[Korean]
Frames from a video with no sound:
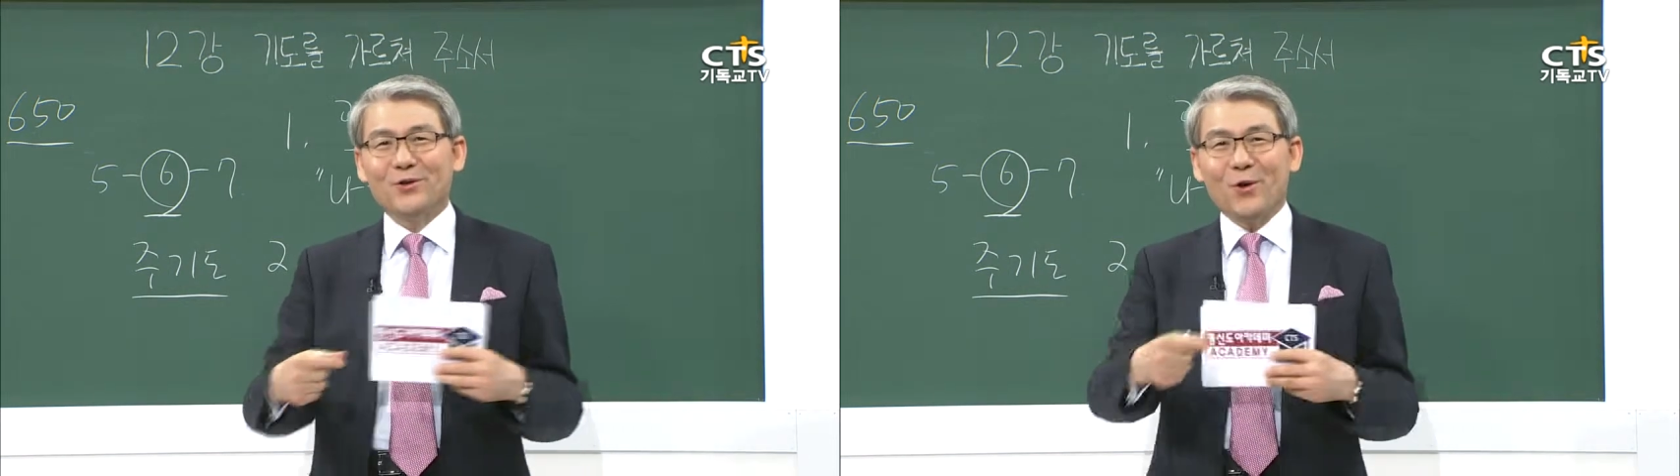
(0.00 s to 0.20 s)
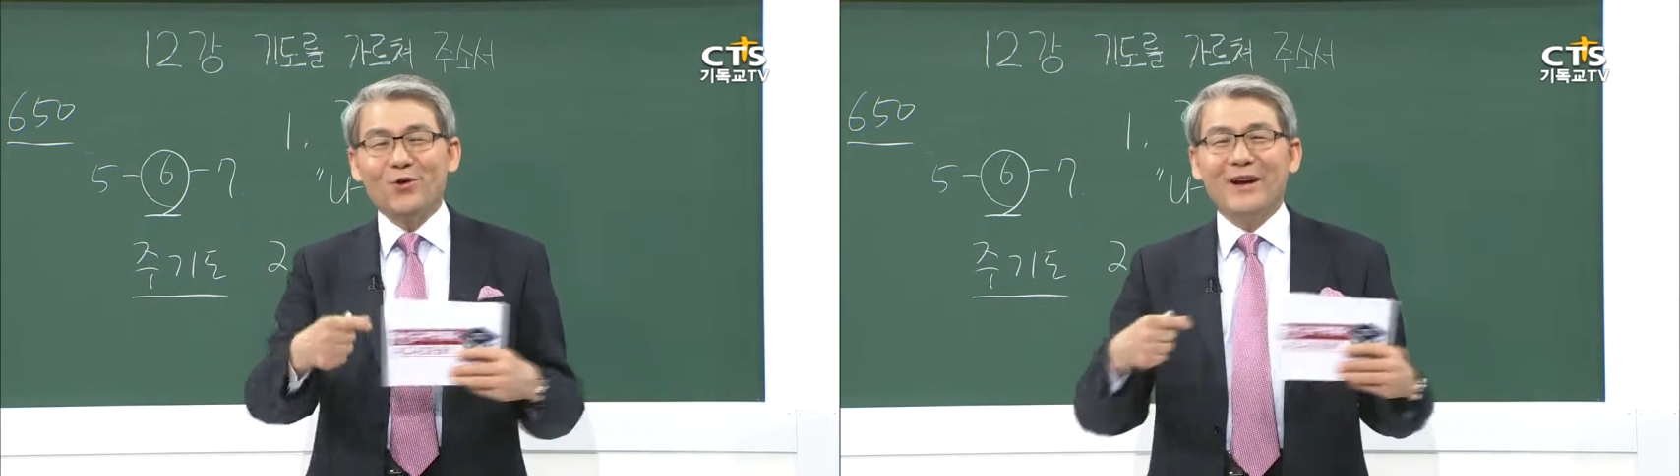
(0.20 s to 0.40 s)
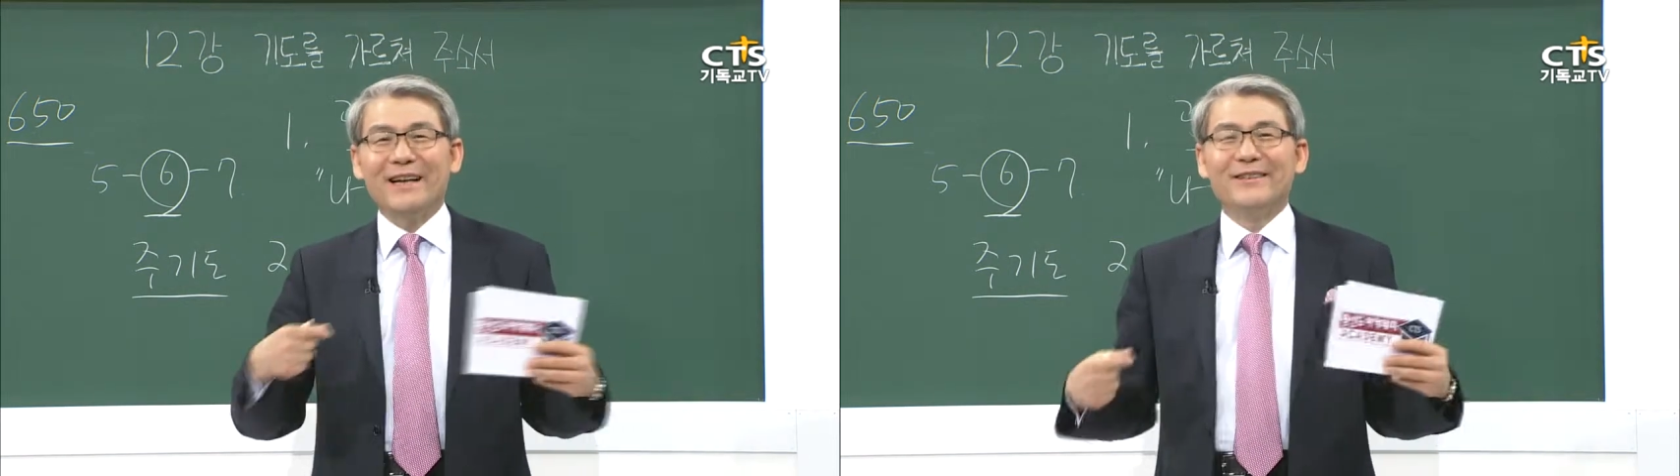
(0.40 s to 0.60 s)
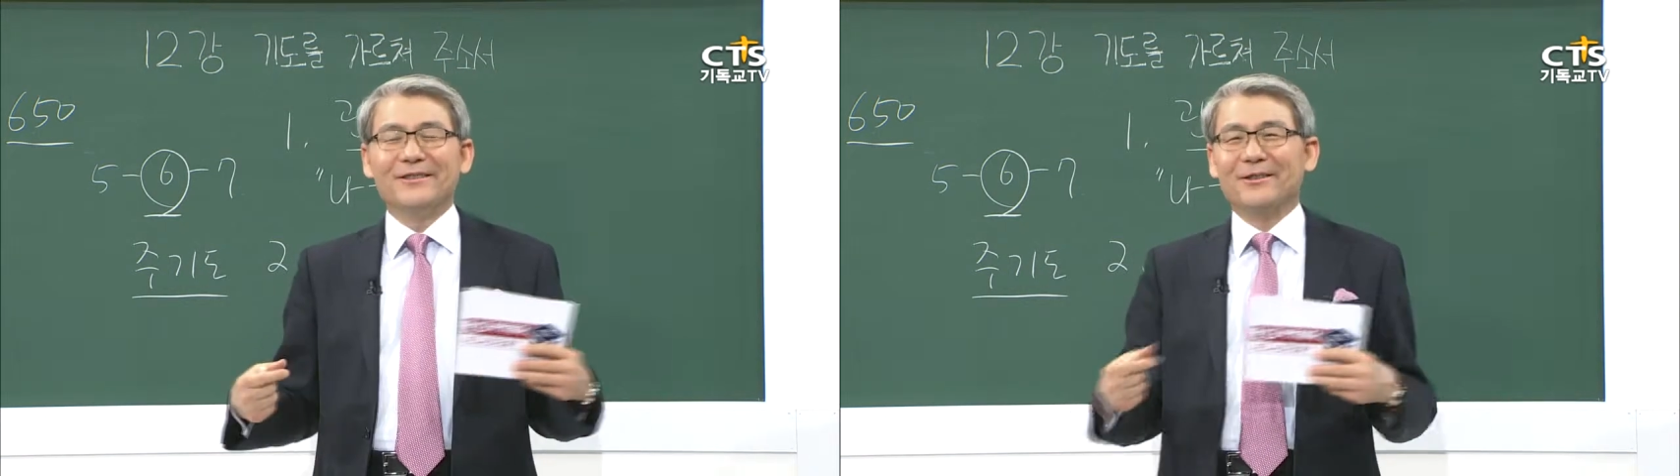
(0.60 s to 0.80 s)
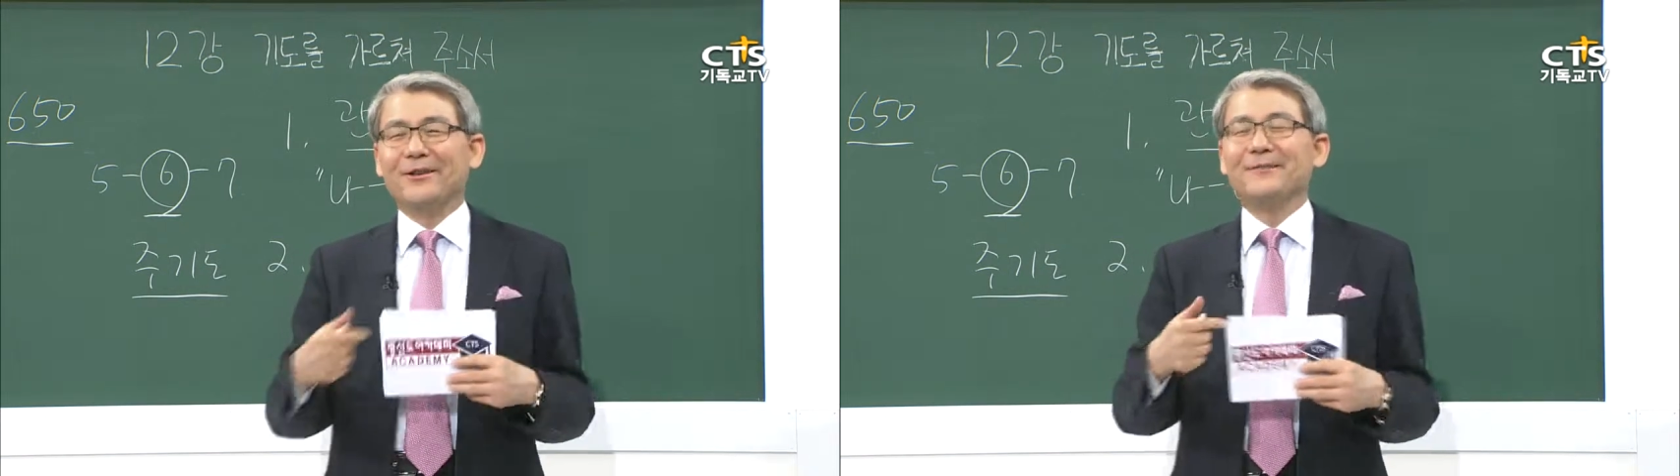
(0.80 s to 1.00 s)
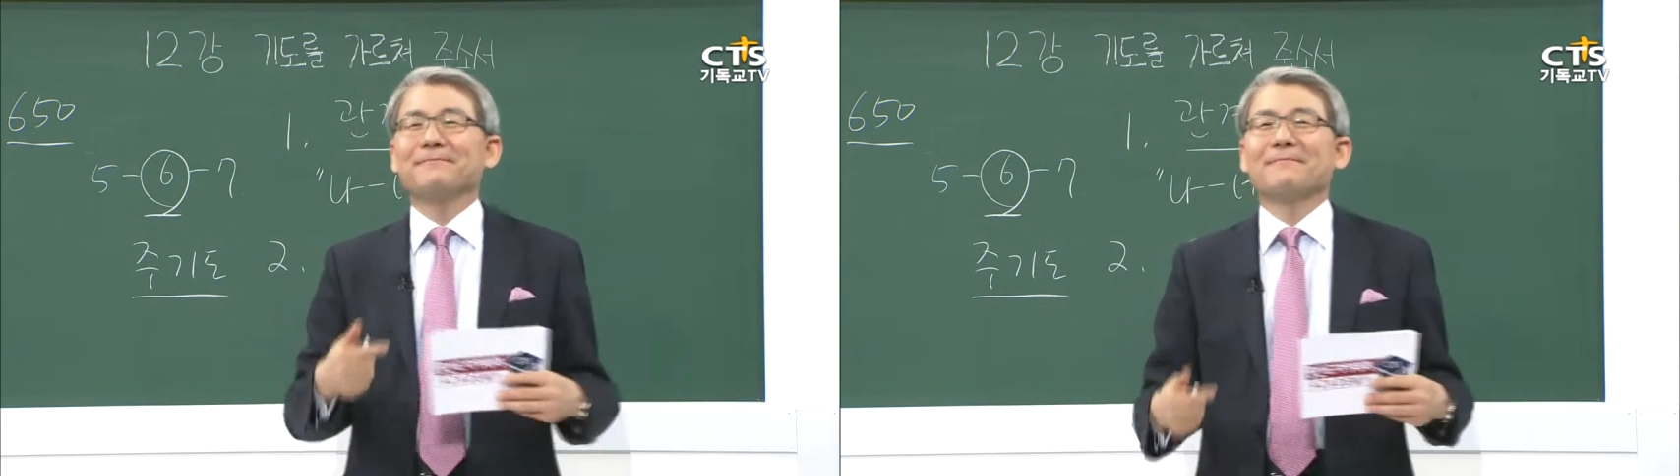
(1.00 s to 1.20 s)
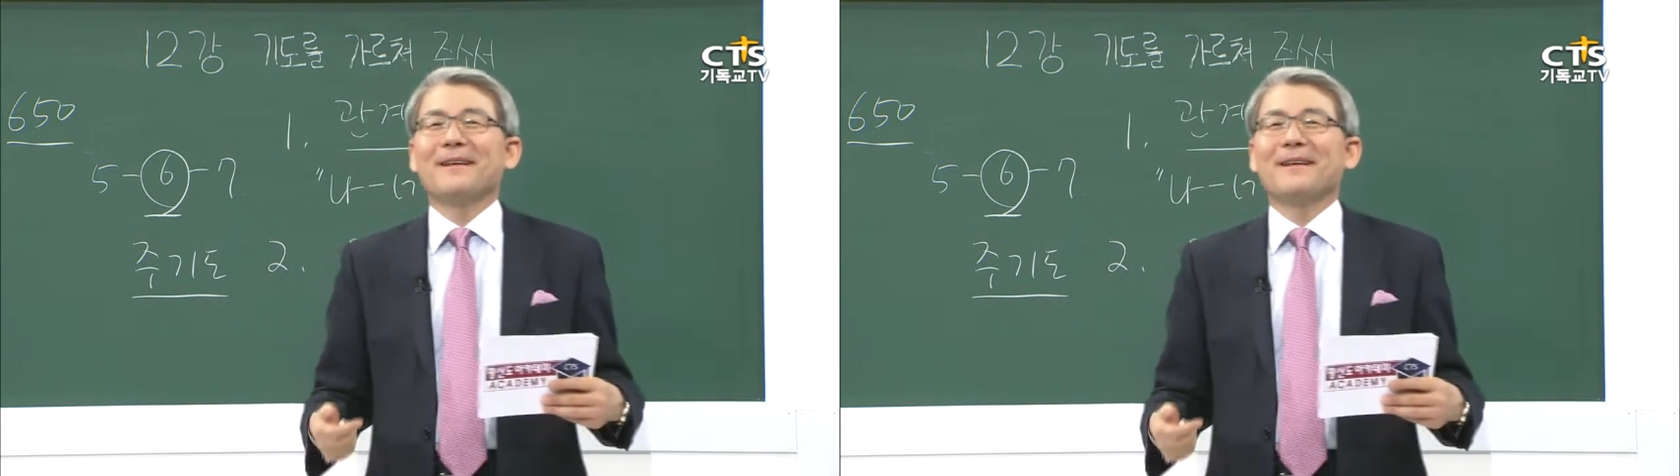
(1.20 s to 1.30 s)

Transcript: 조율하는 것처럼